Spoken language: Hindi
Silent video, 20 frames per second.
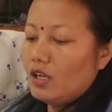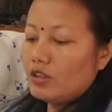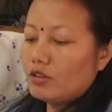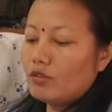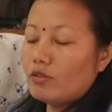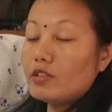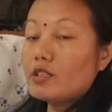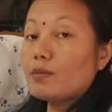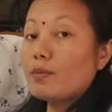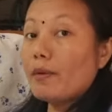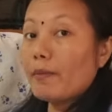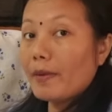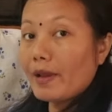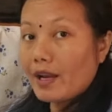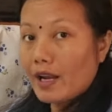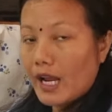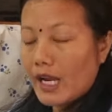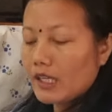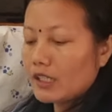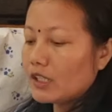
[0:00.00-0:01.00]
तो इसमें
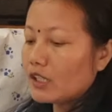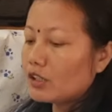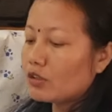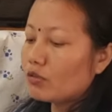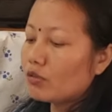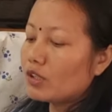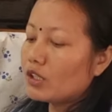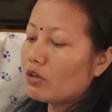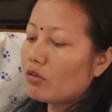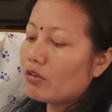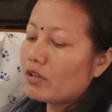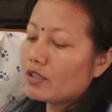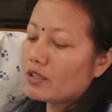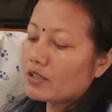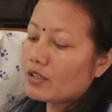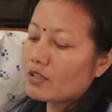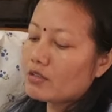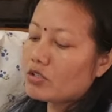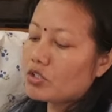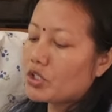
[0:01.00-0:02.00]
मैं लाइनिंग दूंगी और
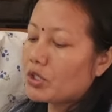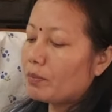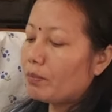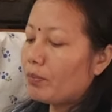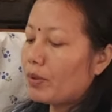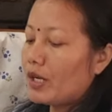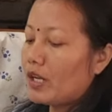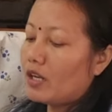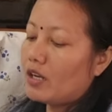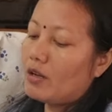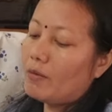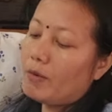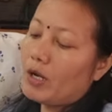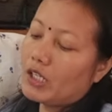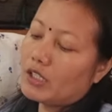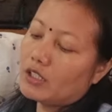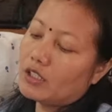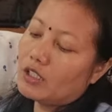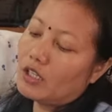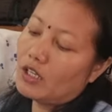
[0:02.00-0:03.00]
इसका स्ट्रिप बनाना
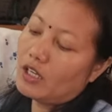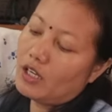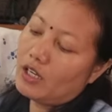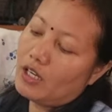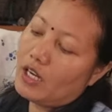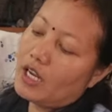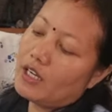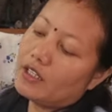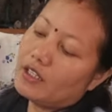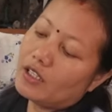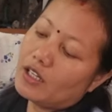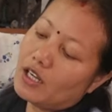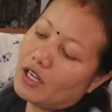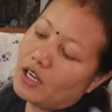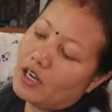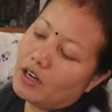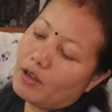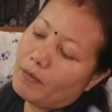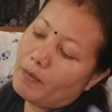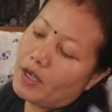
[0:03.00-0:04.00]
बाकी है लाइनिंग
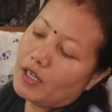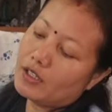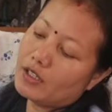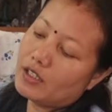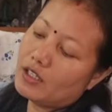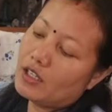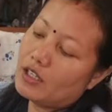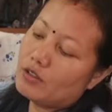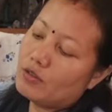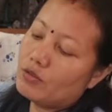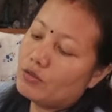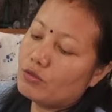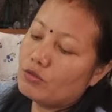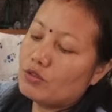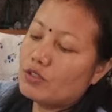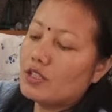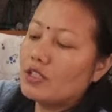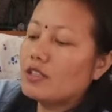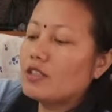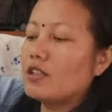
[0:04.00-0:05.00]
लगाना बाकी है तो
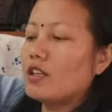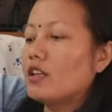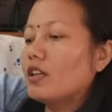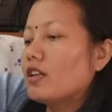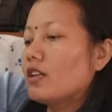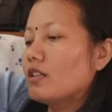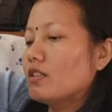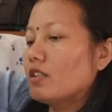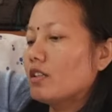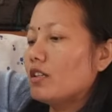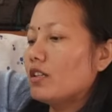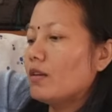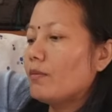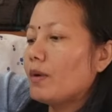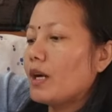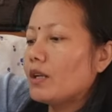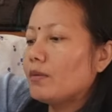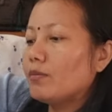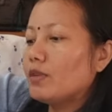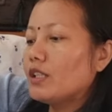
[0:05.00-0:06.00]
कुछ इस तरीके से ये
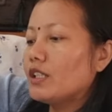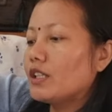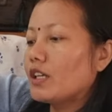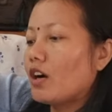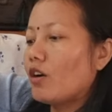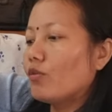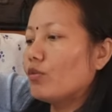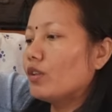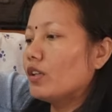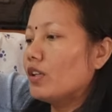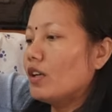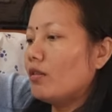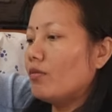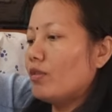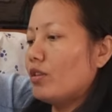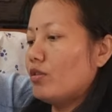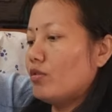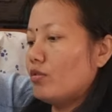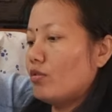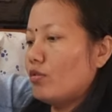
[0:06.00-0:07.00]
बाद में दिखाऊंगी
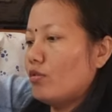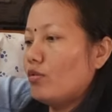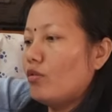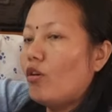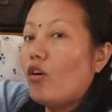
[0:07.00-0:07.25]
अभी तो